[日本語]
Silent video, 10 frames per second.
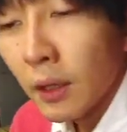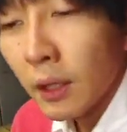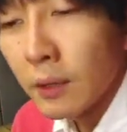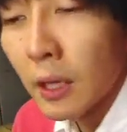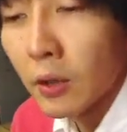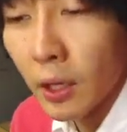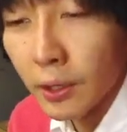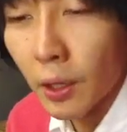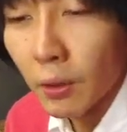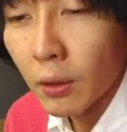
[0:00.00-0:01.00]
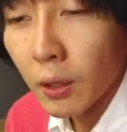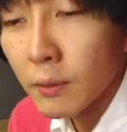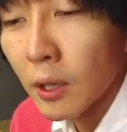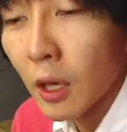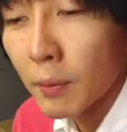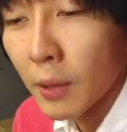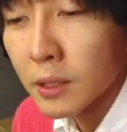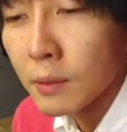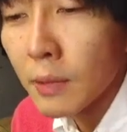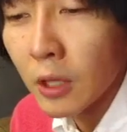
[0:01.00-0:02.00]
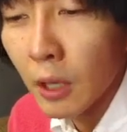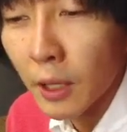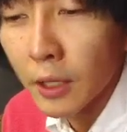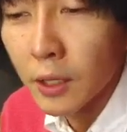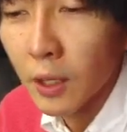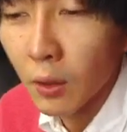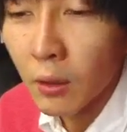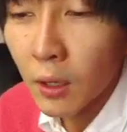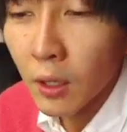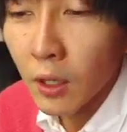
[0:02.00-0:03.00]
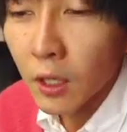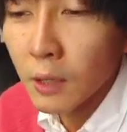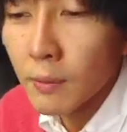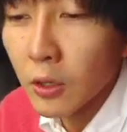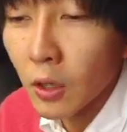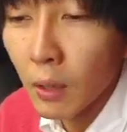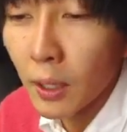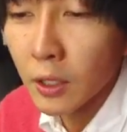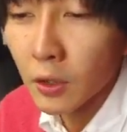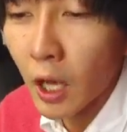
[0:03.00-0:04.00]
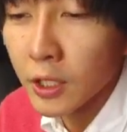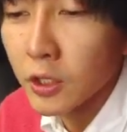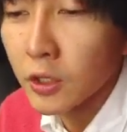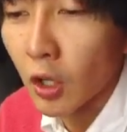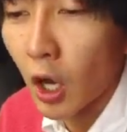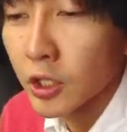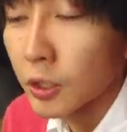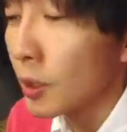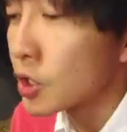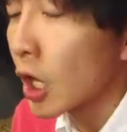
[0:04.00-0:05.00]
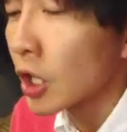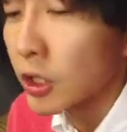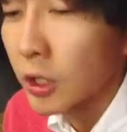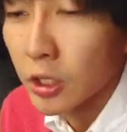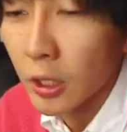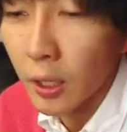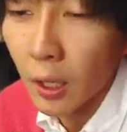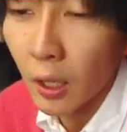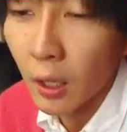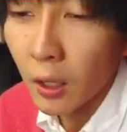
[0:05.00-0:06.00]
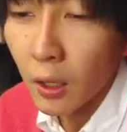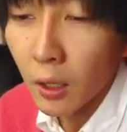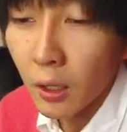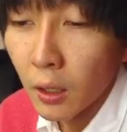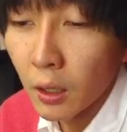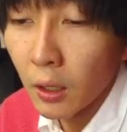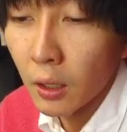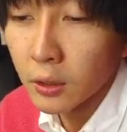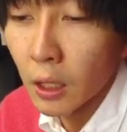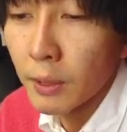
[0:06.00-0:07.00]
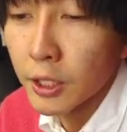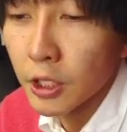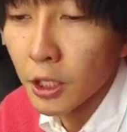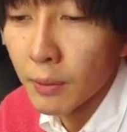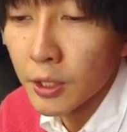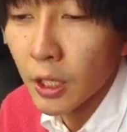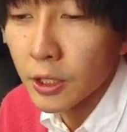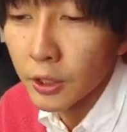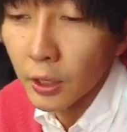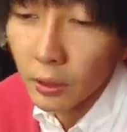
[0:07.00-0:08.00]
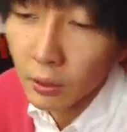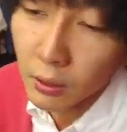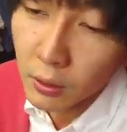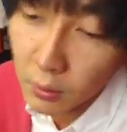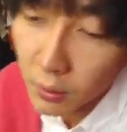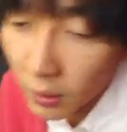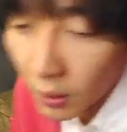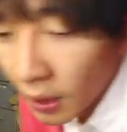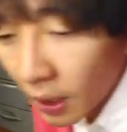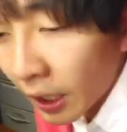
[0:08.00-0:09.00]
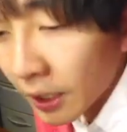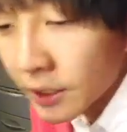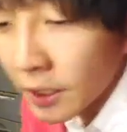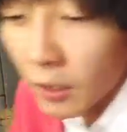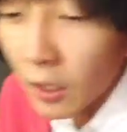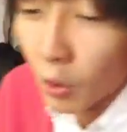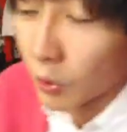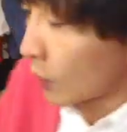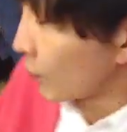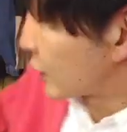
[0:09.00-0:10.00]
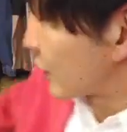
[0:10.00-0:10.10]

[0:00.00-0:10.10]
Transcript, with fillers: 今のはいいだろう。今のはバズ、今のはまだいいだろう。今のはまだいる。走ってる。走、めっちゃ走ったじゃねえか。うん。魂がめっちゃ走ってただろ。うん。走れるかこんなお前